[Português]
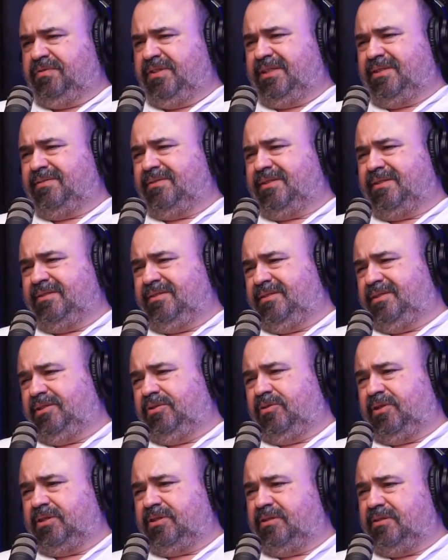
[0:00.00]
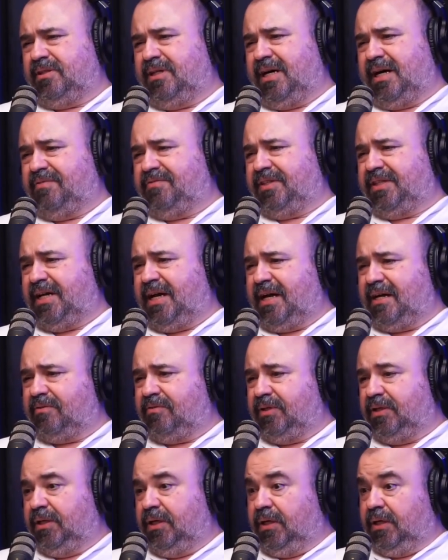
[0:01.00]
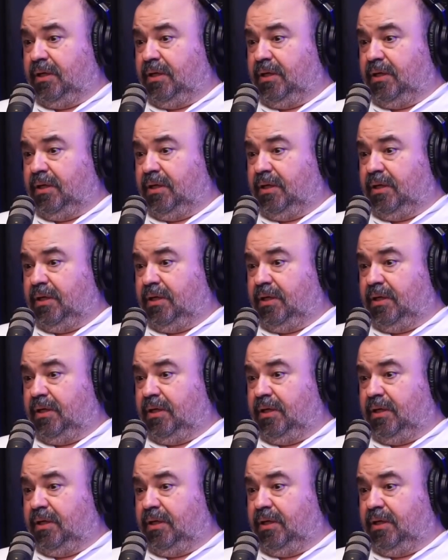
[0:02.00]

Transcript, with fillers: Que idiota, só garrafa de água.